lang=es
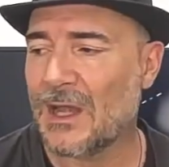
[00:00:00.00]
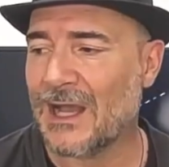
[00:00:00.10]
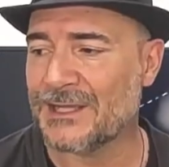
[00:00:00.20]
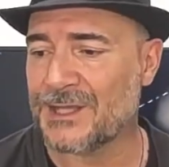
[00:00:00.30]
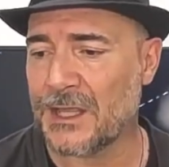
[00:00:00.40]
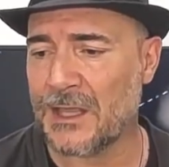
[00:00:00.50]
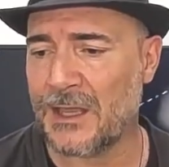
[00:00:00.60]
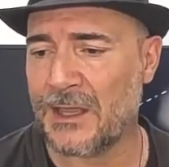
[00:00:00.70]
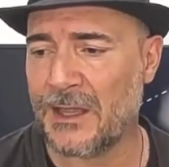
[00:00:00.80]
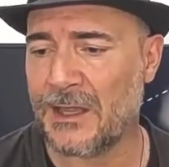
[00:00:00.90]
Así
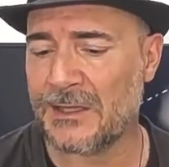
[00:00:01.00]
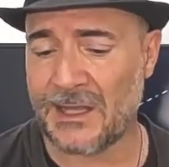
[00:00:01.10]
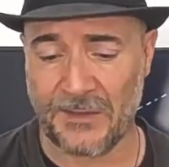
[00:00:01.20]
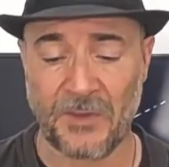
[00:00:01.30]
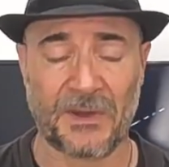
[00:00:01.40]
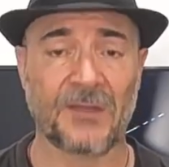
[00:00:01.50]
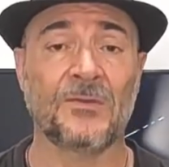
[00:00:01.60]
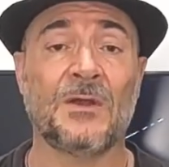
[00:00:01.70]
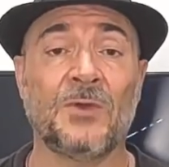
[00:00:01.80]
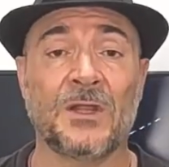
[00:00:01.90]
que nada, me parece
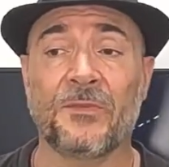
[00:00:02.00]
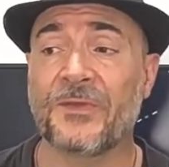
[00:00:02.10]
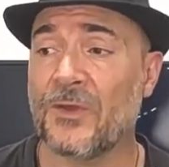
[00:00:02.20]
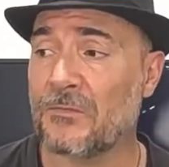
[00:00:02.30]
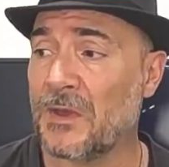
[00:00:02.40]
una buena opción,